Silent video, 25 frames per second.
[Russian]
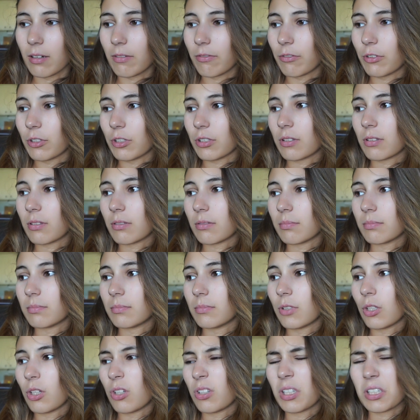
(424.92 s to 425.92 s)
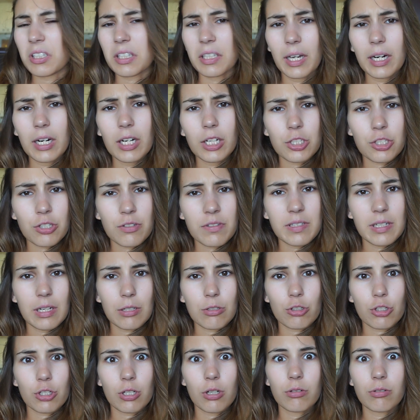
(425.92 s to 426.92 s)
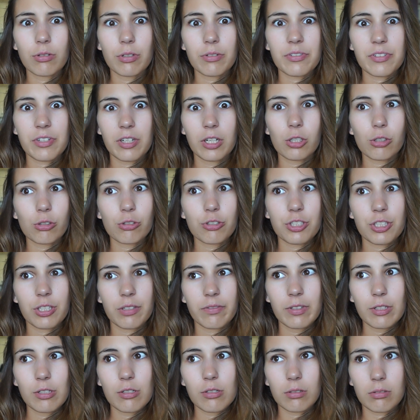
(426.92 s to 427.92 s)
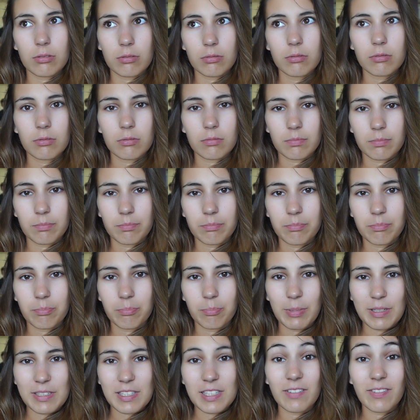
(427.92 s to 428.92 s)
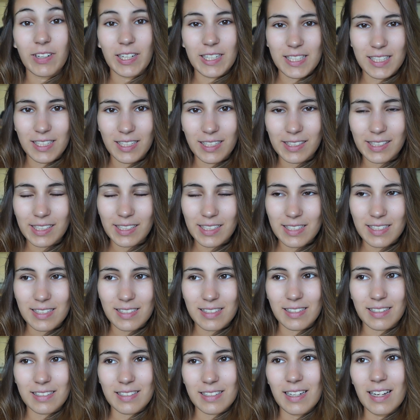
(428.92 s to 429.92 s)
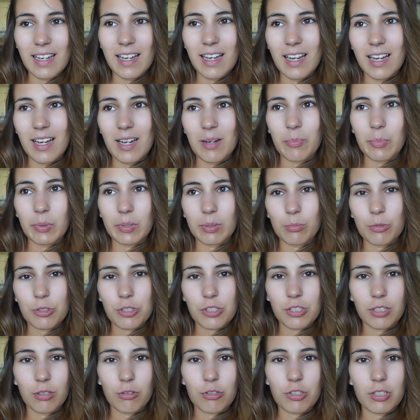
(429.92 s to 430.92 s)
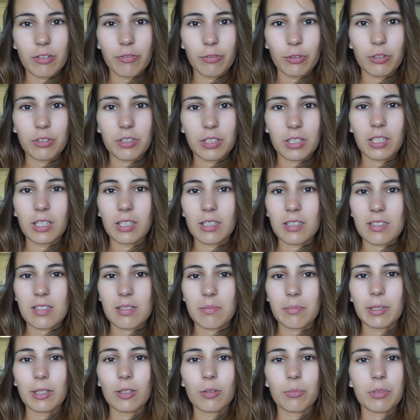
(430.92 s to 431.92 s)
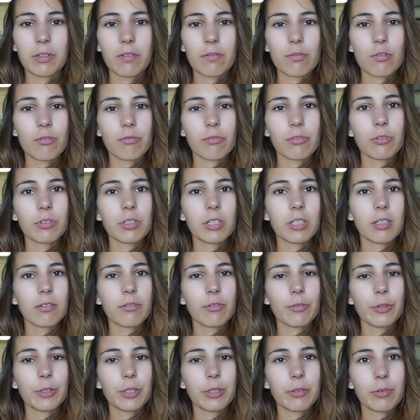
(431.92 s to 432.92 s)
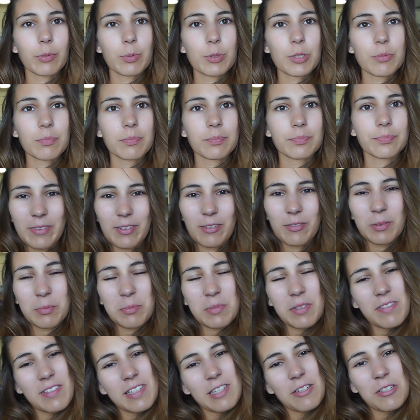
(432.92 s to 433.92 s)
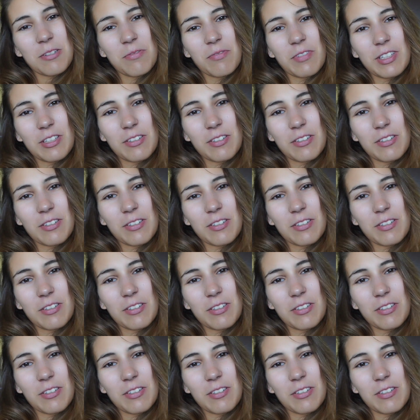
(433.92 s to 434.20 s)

Вот. Но на днях хочу снять уже какое-нибудь хорошее видео, ну, познавательное, так сказать потому что я уже давно такие не снимала, у меня все влоги, да влоги, в общем, увидимся в следующем